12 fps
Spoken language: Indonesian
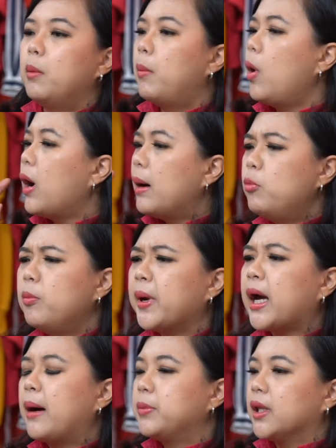mau kamu
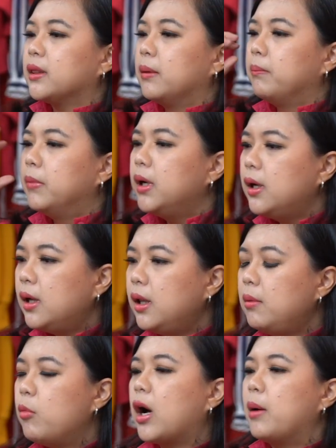make upnya
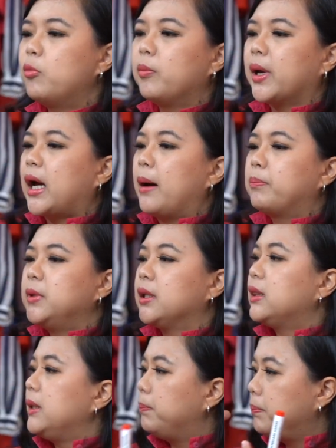tebel, mau kamu make upnya
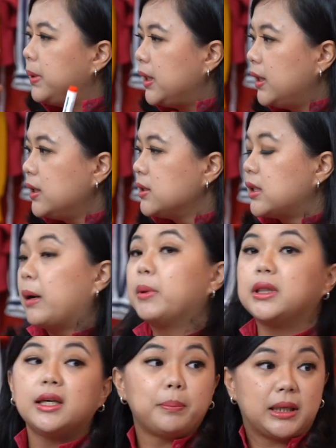tipis, yang
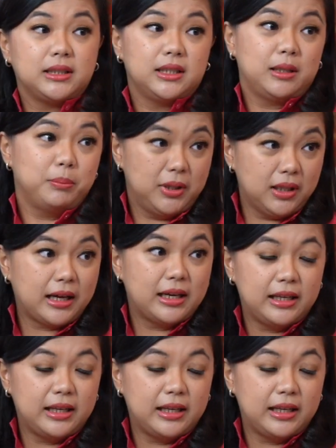penting presentable kan